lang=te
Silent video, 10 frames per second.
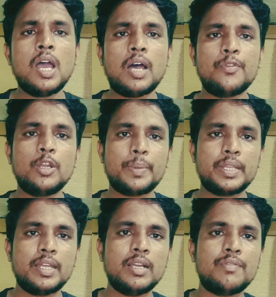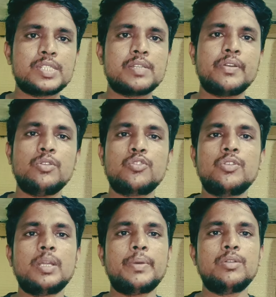అందులో ప్రధానంగా ఫస్ట్ ఆఫ్ ఆల్
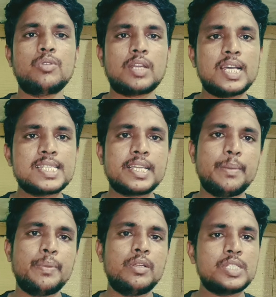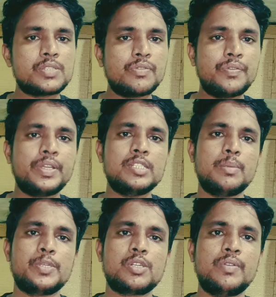చూసుకుంటే మనకు రాశి కంపెనీలో స్విఫ్ట్ అని
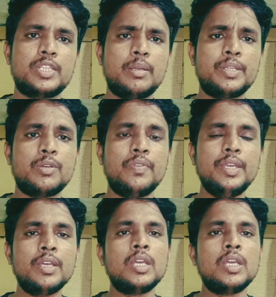చెప్పేసి ఒక విత్తనం అయితే ఉంది